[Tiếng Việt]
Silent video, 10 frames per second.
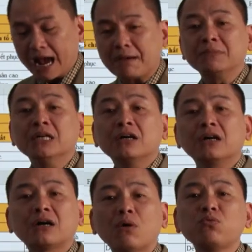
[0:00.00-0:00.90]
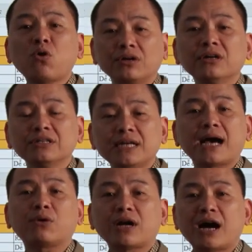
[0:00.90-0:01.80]
Nam không có nơi
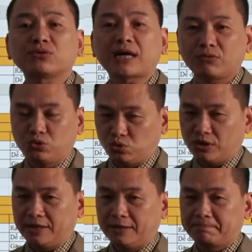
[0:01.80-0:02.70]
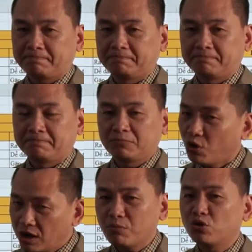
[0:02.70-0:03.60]
nào đào tạo chủ doanh nghiệp.
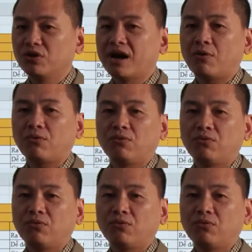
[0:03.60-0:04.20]
Đó là một nỗi đau.